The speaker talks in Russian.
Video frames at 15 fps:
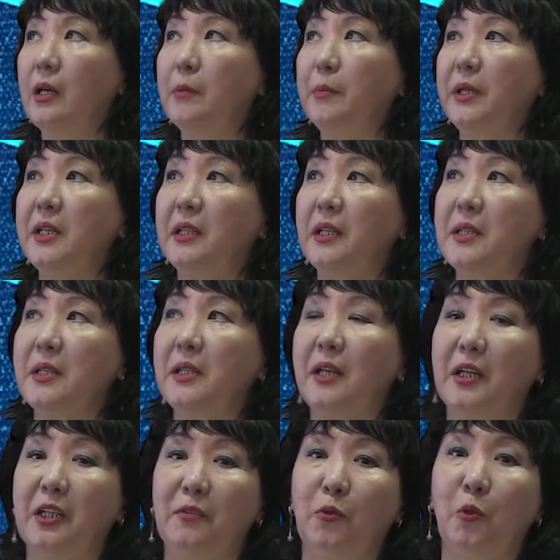Придя на
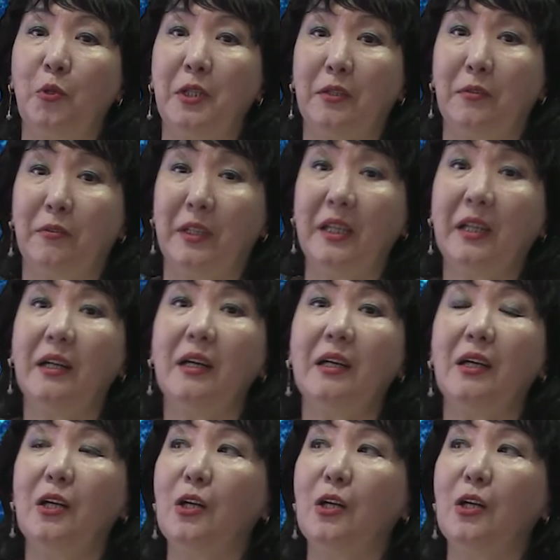сценарный факультет в ГИКа,